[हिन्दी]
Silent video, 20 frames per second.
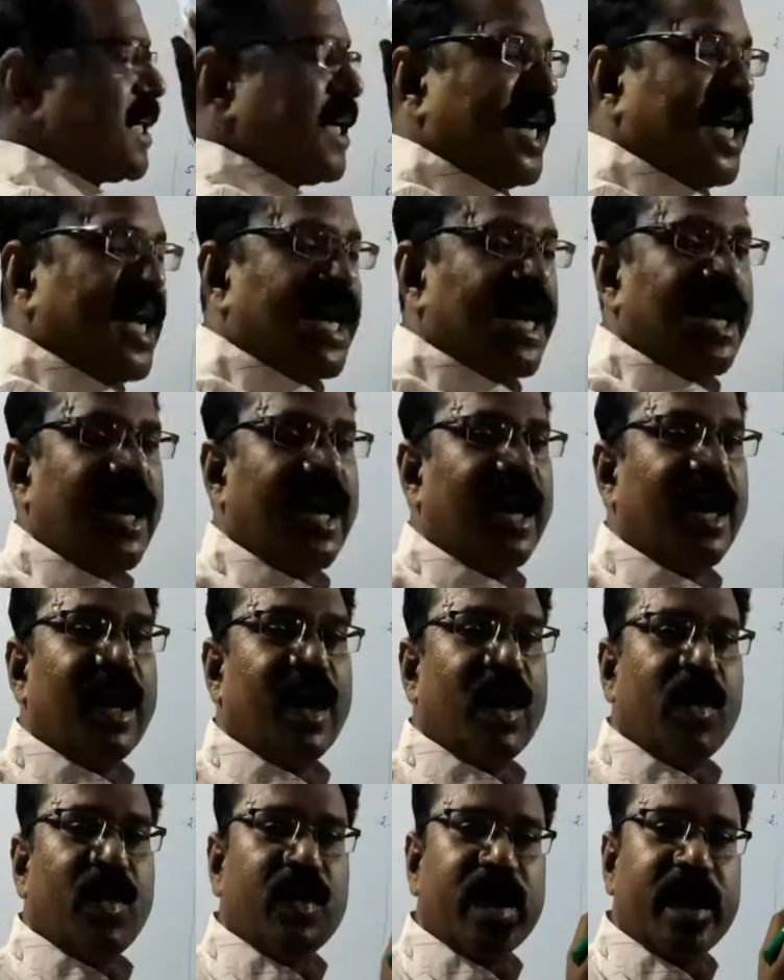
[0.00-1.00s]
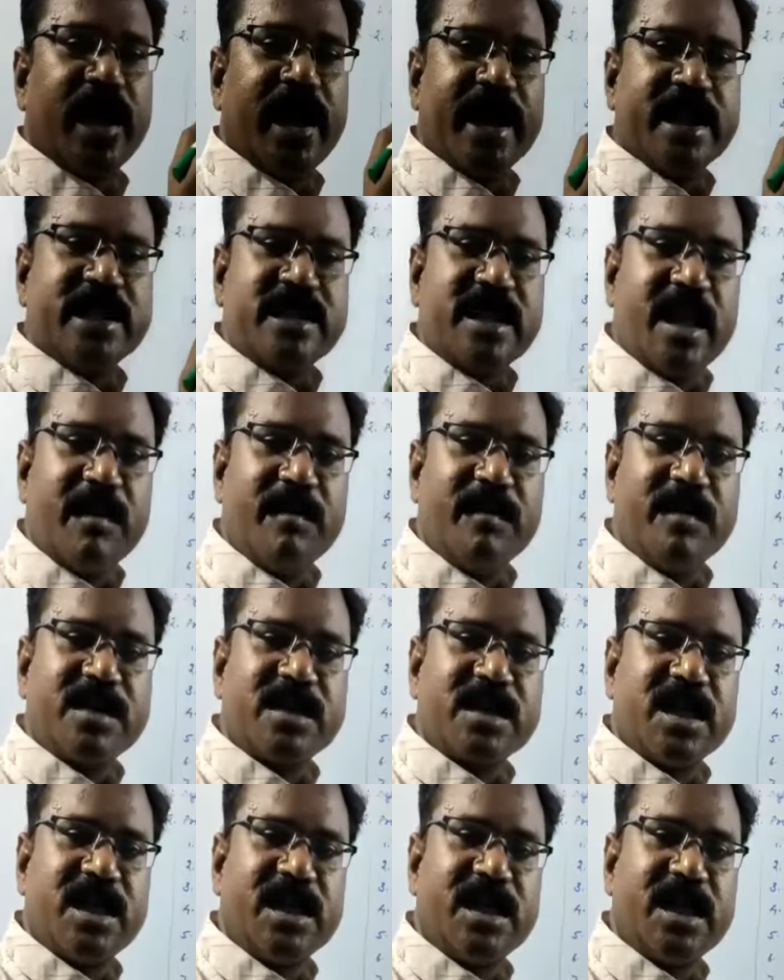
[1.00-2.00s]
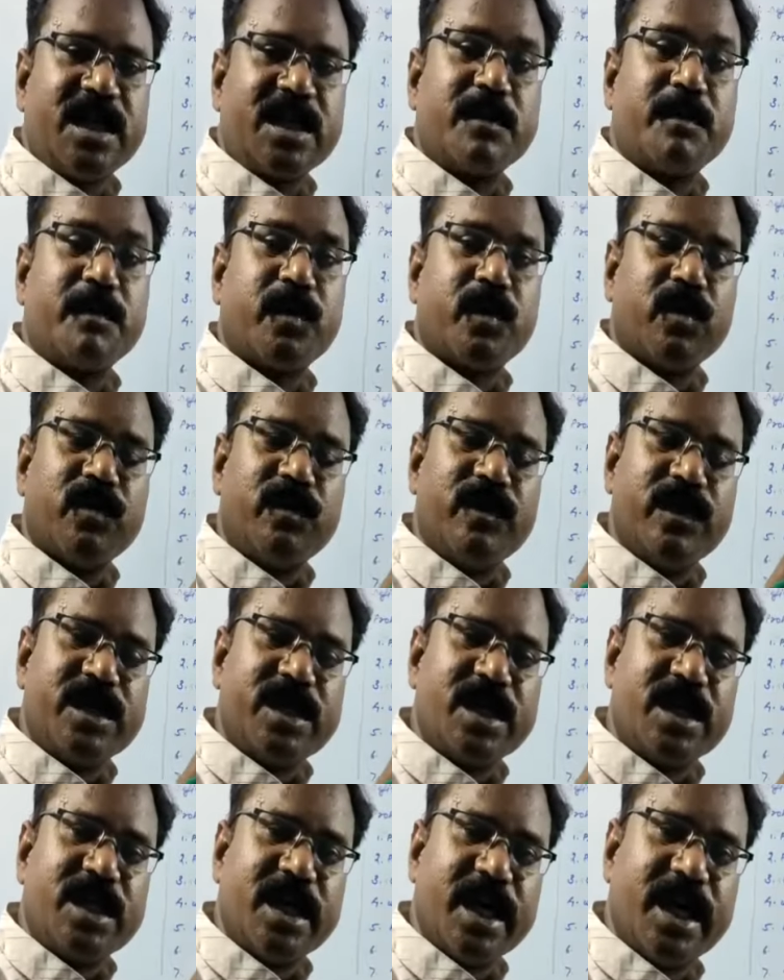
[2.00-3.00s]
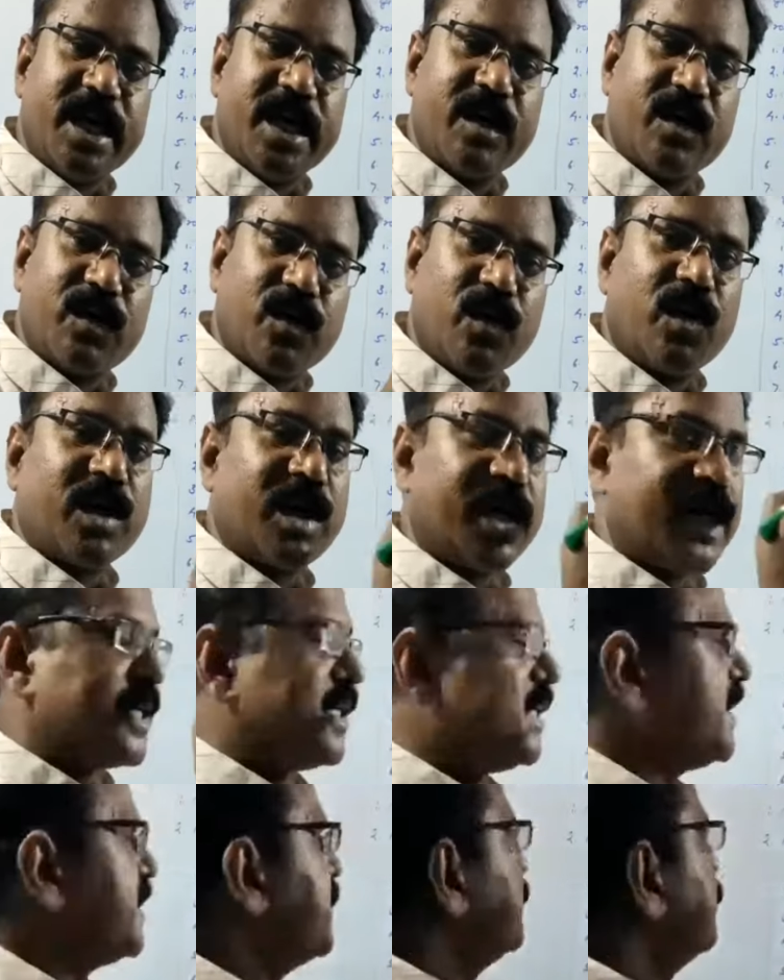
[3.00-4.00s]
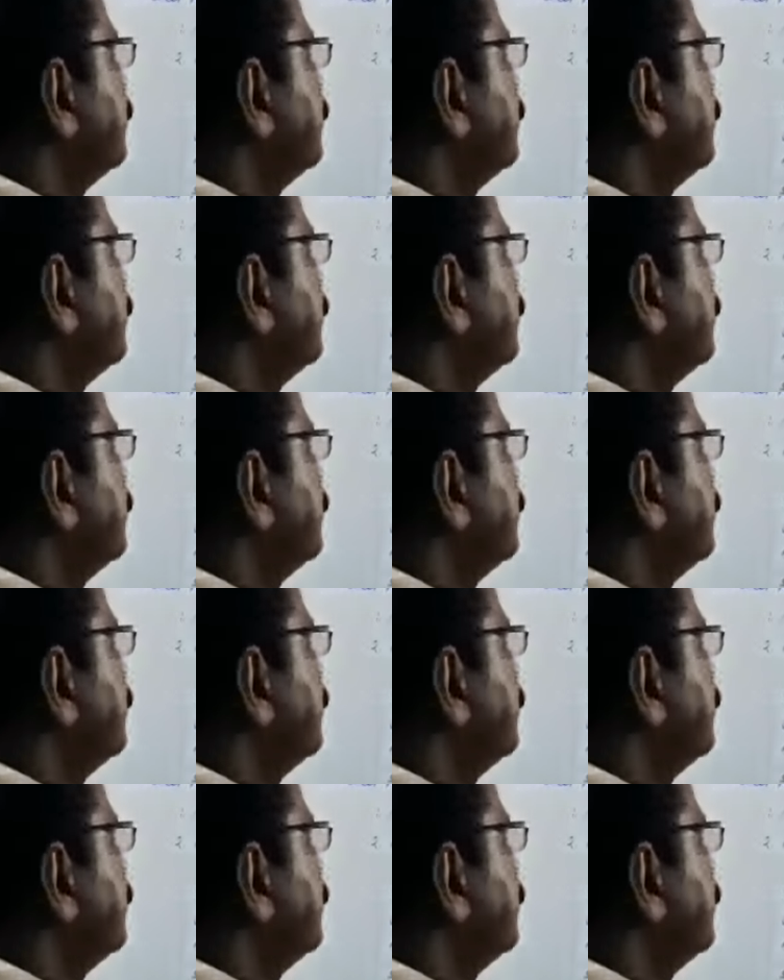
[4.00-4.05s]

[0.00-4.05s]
कहलाएगा और ऐसा मिसकंडक्ट प्रोहिबिटेड है रोक लगी है